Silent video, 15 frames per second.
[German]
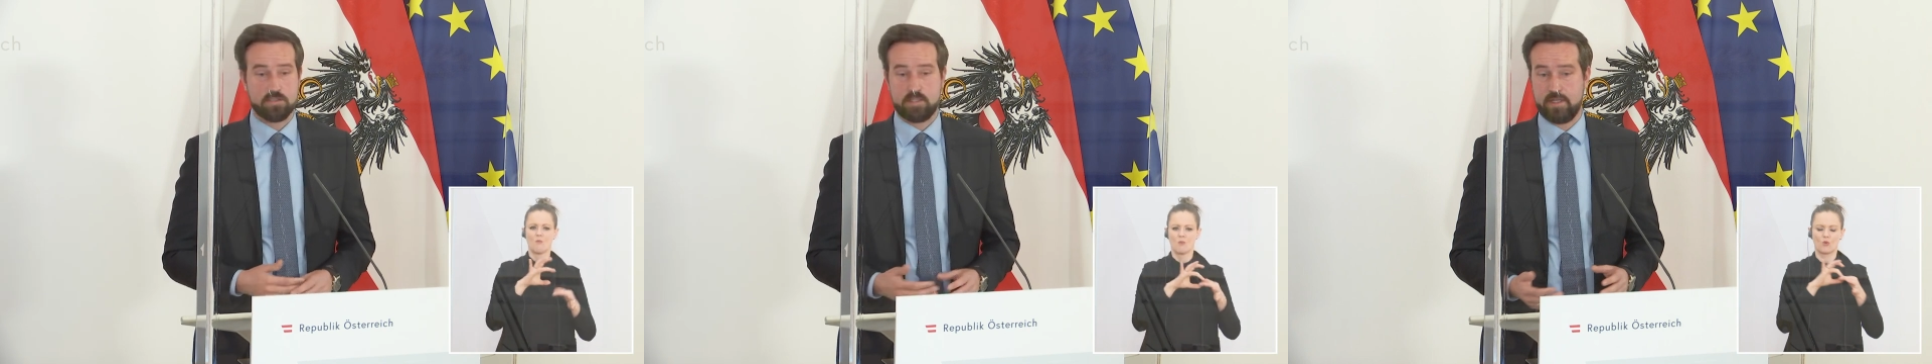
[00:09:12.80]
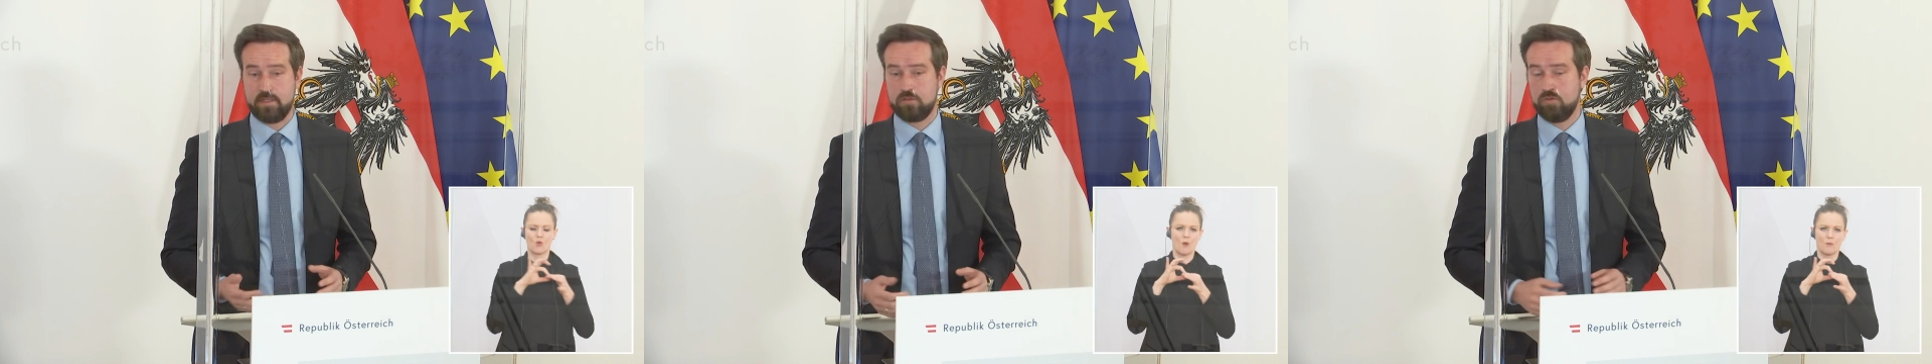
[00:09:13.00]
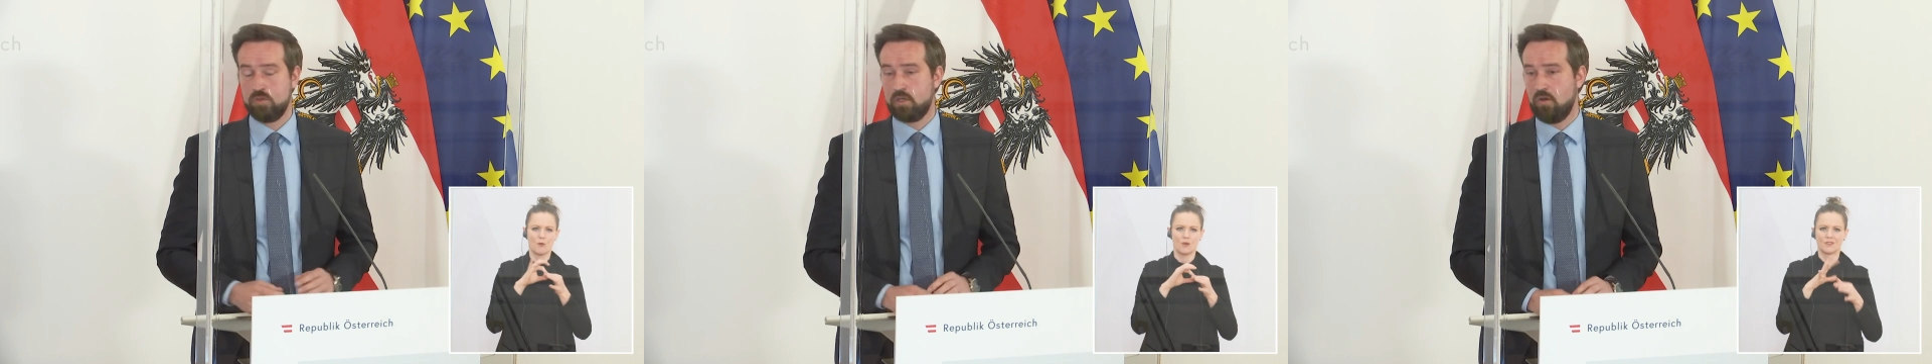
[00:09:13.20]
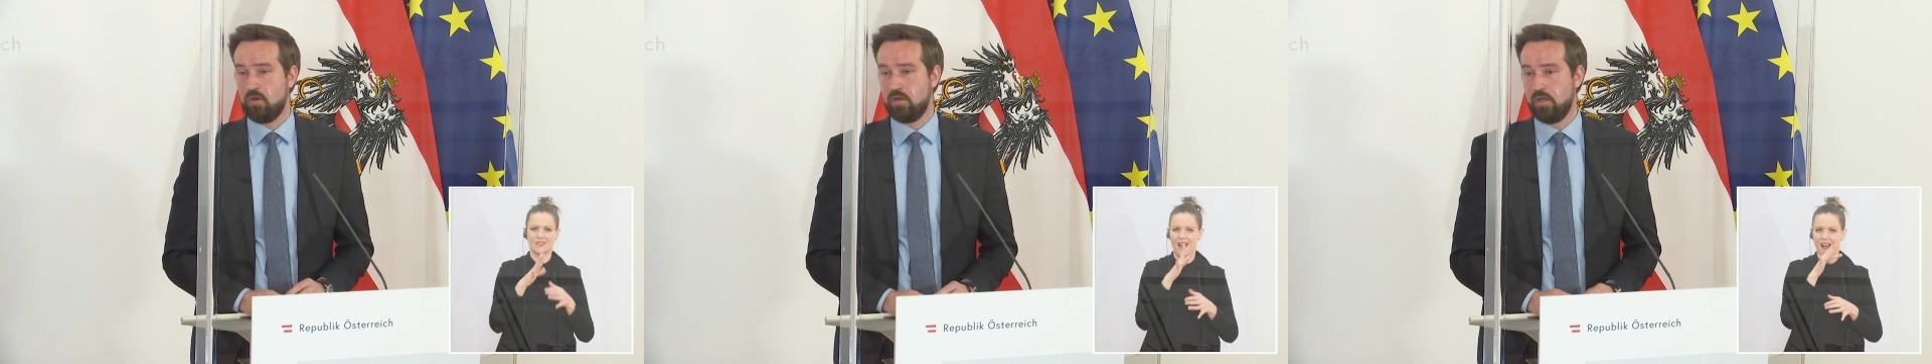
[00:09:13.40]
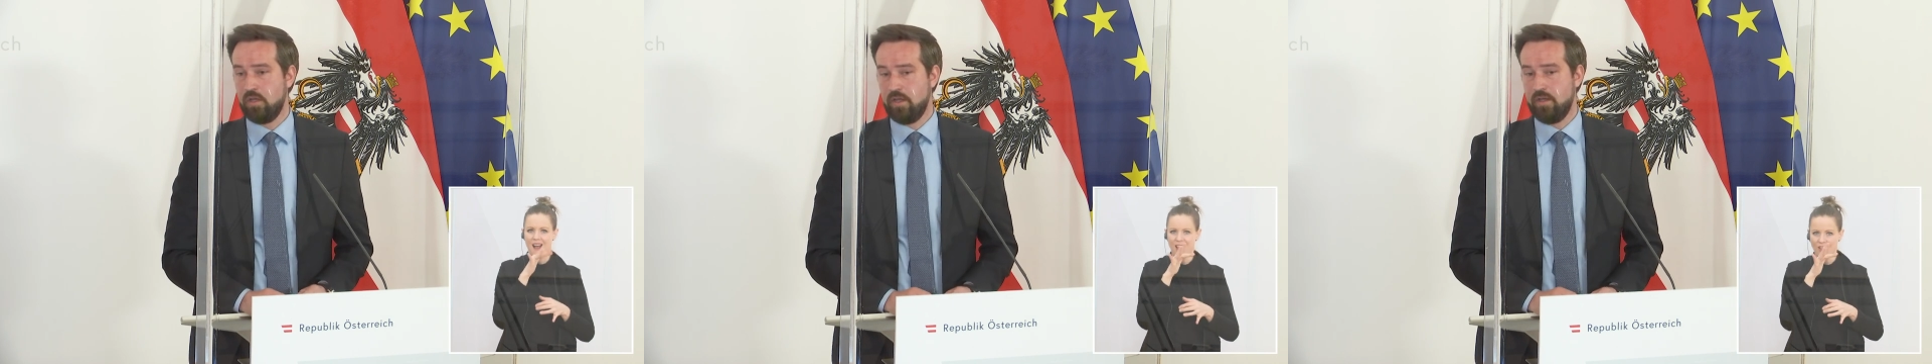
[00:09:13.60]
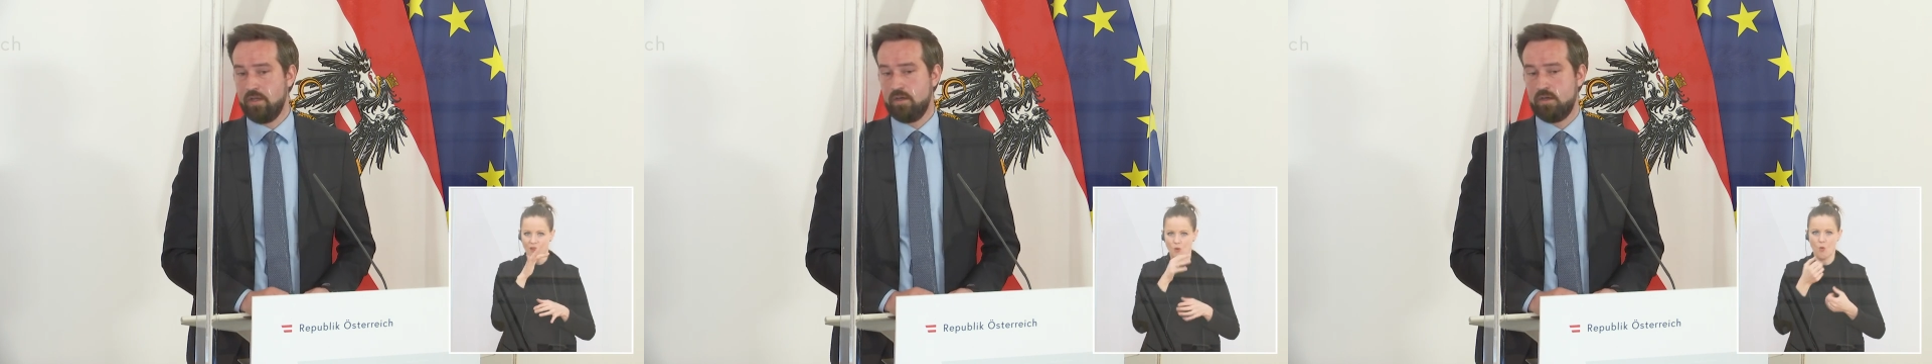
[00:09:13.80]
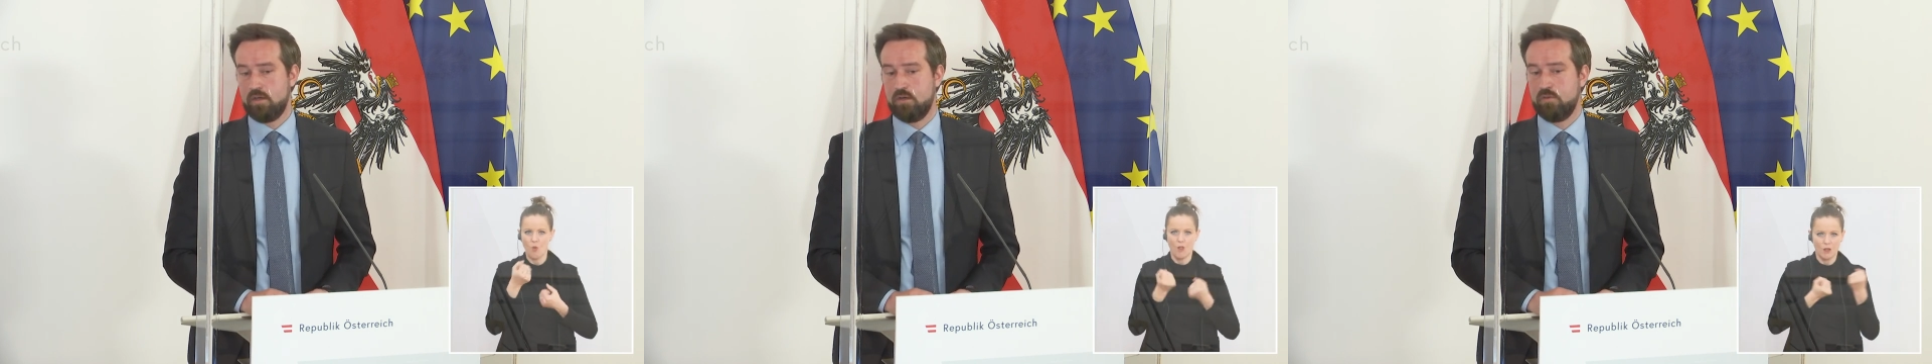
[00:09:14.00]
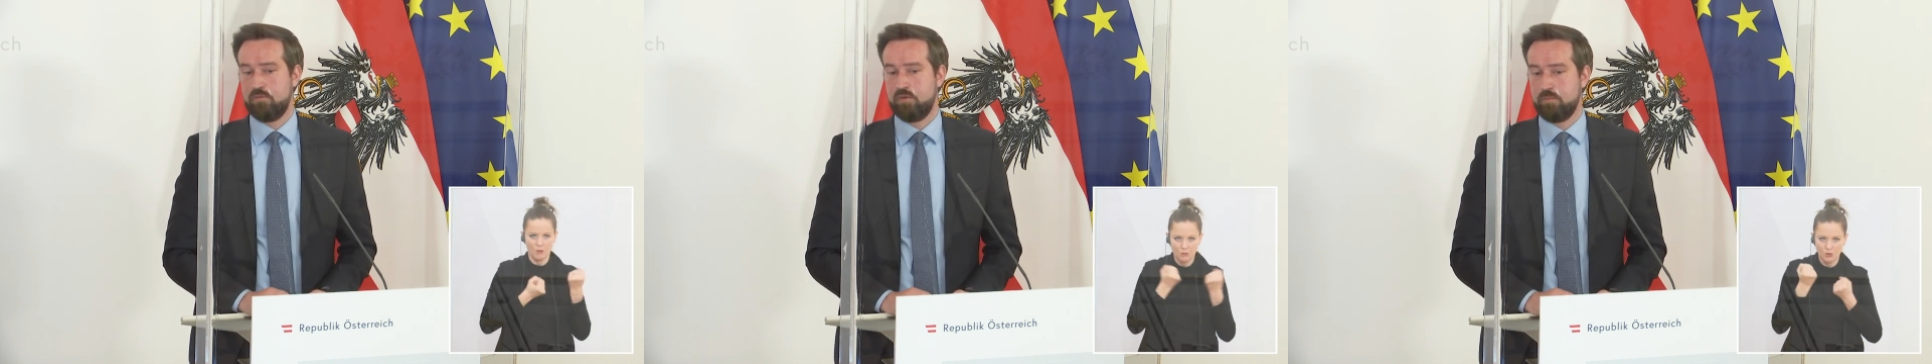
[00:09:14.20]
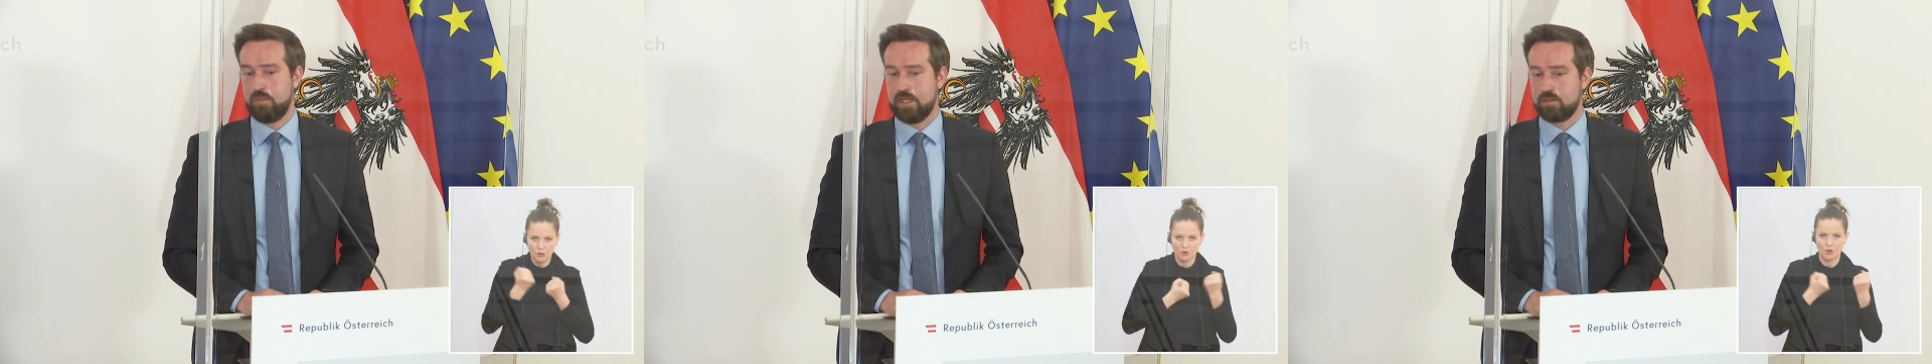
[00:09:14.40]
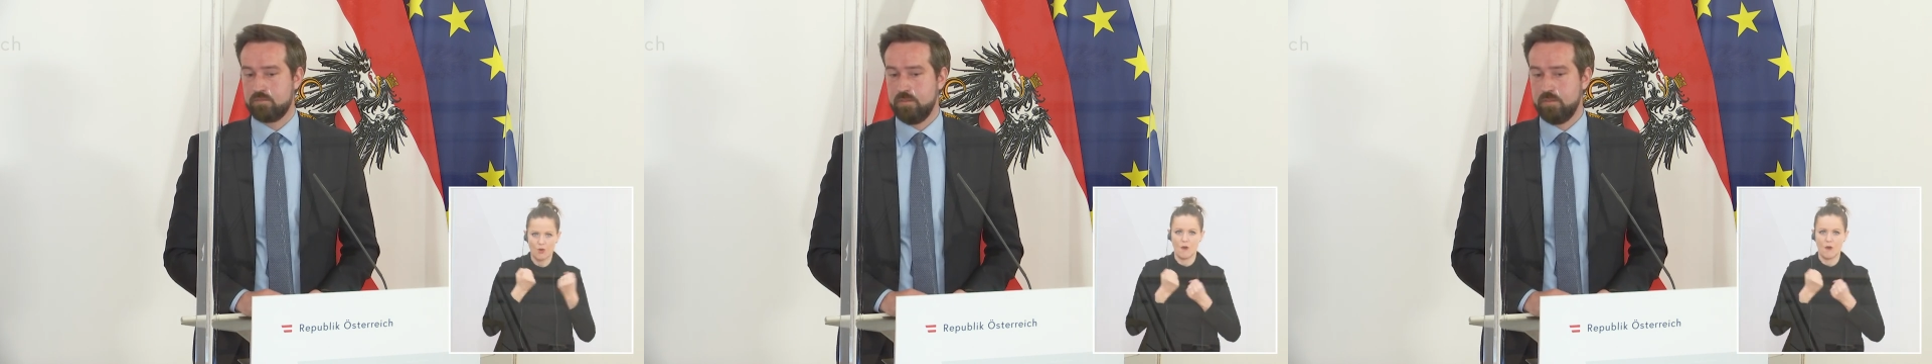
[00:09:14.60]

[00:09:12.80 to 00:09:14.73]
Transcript: Zeit natürlich auch vermehrt